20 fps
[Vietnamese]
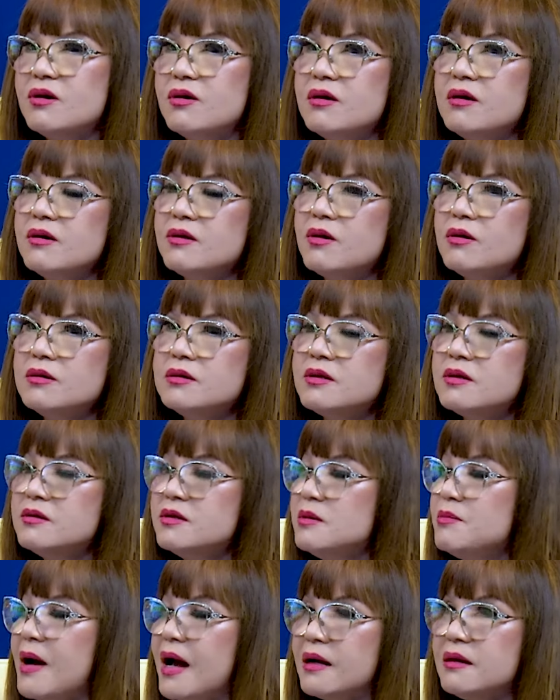ơi, có
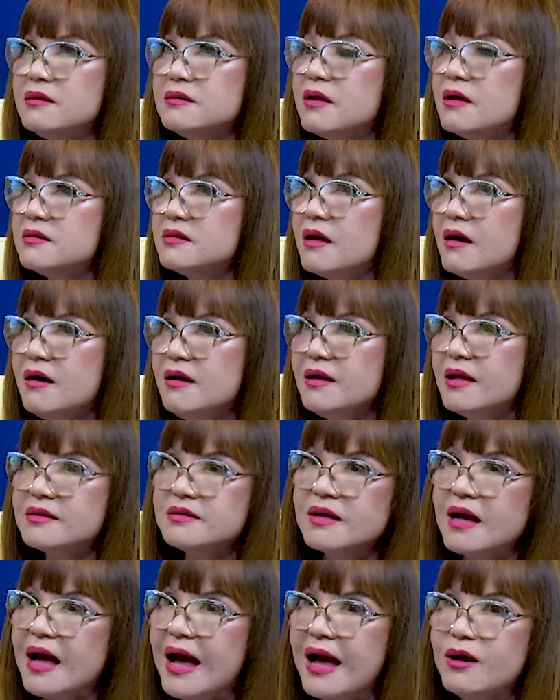người bạn Hương Thơ tới là
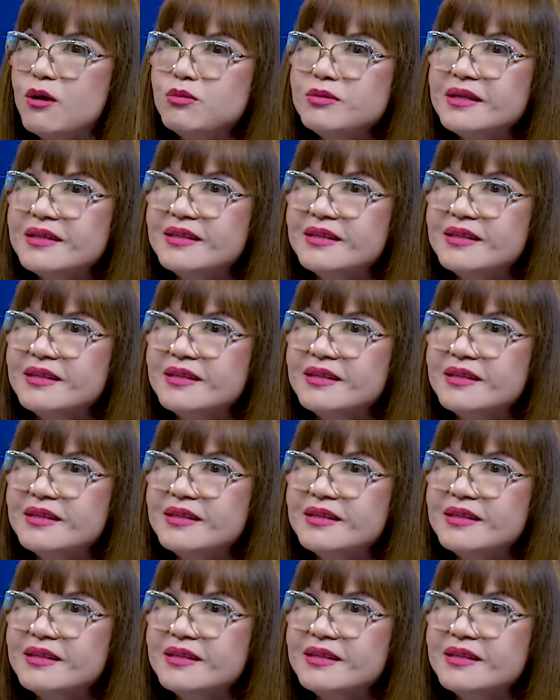ai cũng